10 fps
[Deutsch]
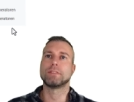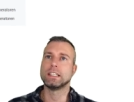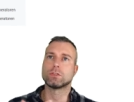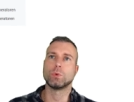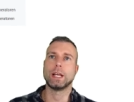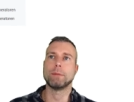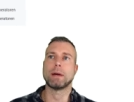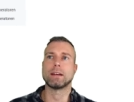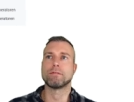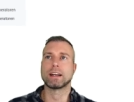findest du eben
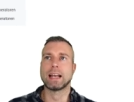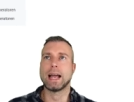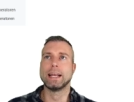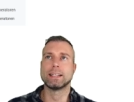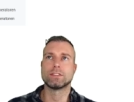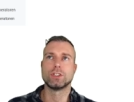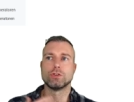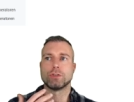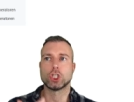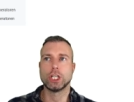einen Vergleich
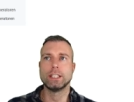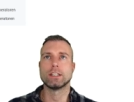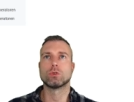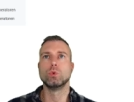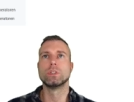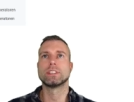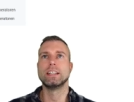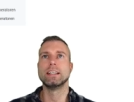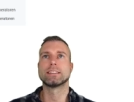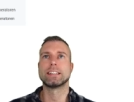zwischen verschiedenen Tools,
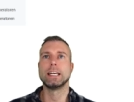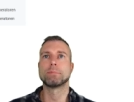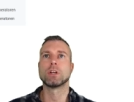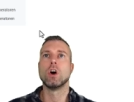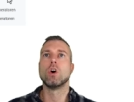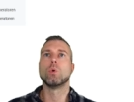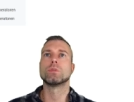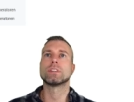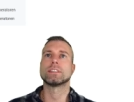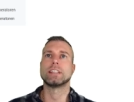die es gibt
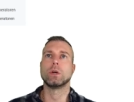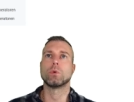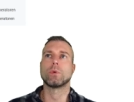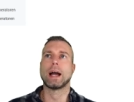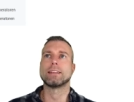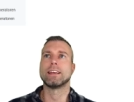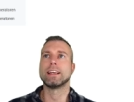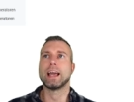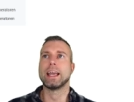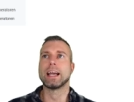und SEO
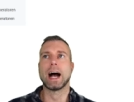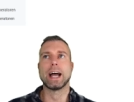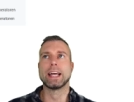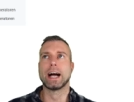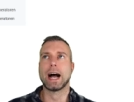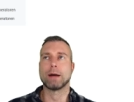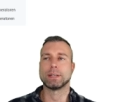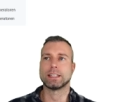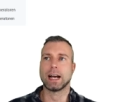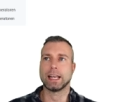Writing AI habe
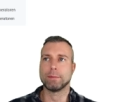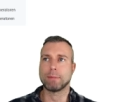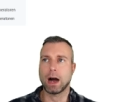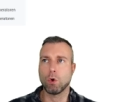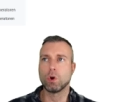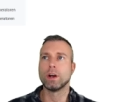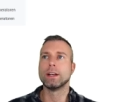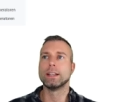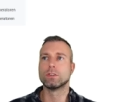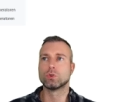ich da eben auch
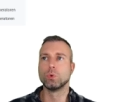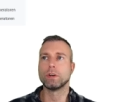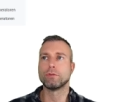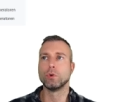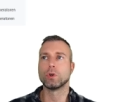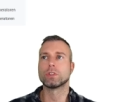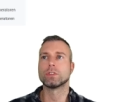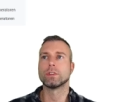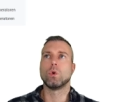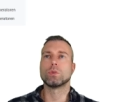
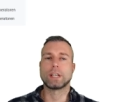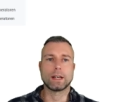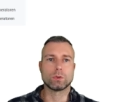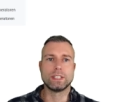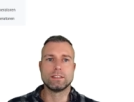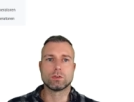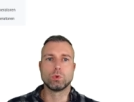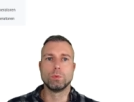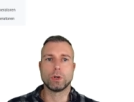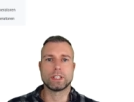hinzugefügt. Und genau dieses
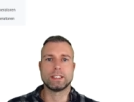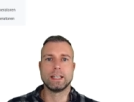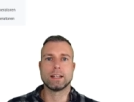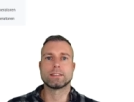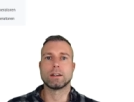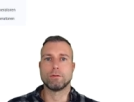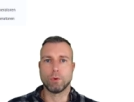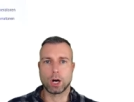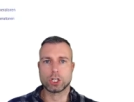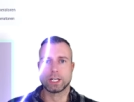Tool möchte ich dir jetzt
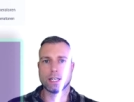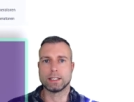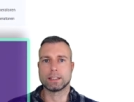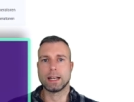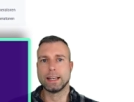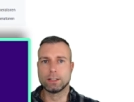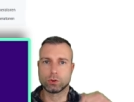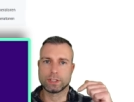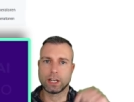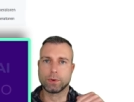vorstellen. Der Link
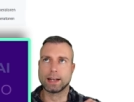zu SEO